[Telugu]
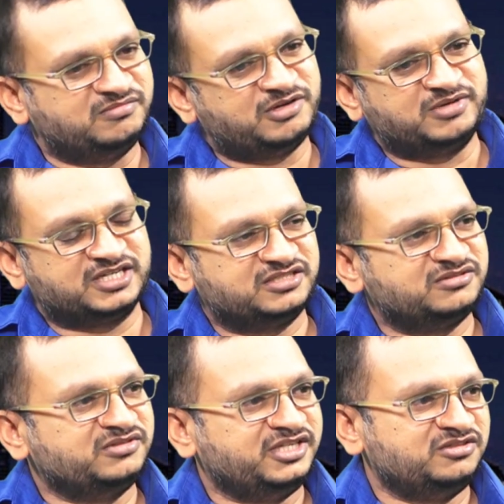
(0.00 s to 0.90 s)
మా
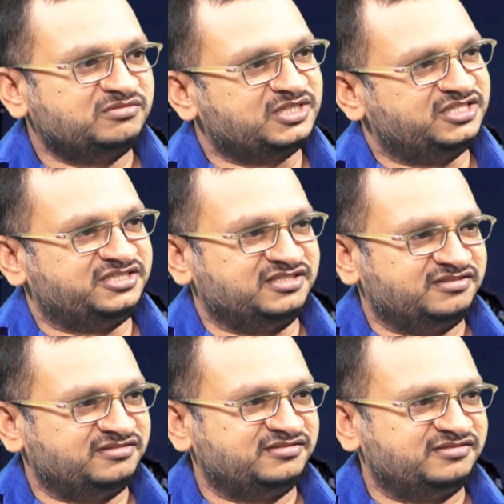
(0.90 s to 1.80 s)
బ్రదరు నేను మా సిస్టర్
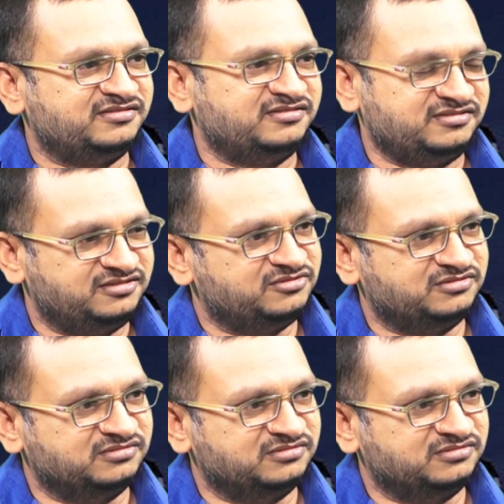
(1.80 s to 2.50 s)
ఓకే ఓకే